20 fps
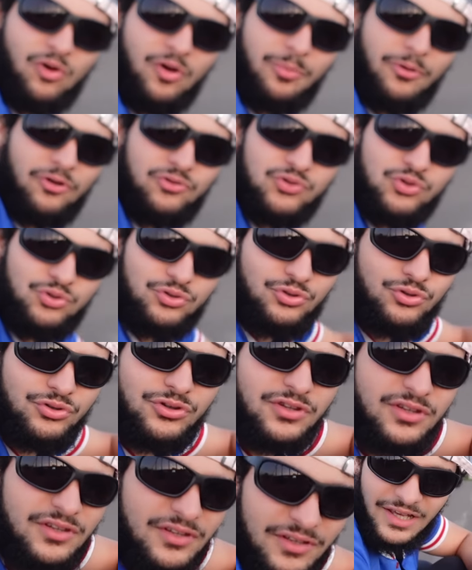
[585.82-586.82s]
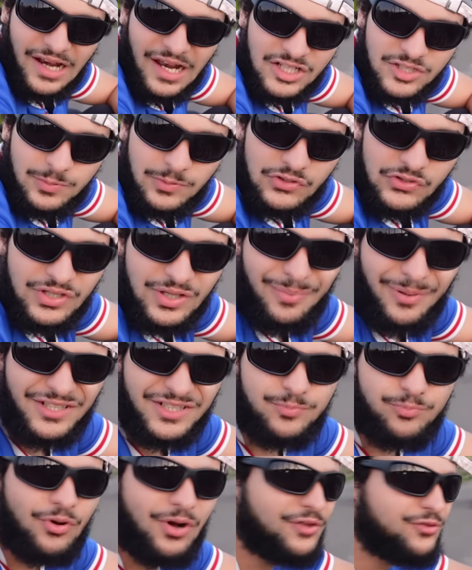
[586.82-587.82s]
On reprend du goutte-goutte. Et là, je pense on est parti
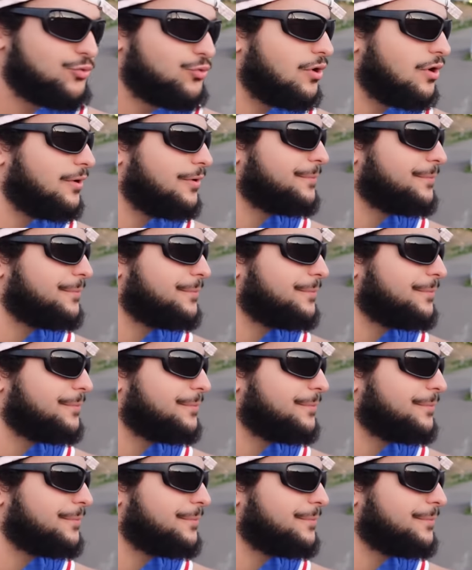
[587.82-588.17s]
pour un tour.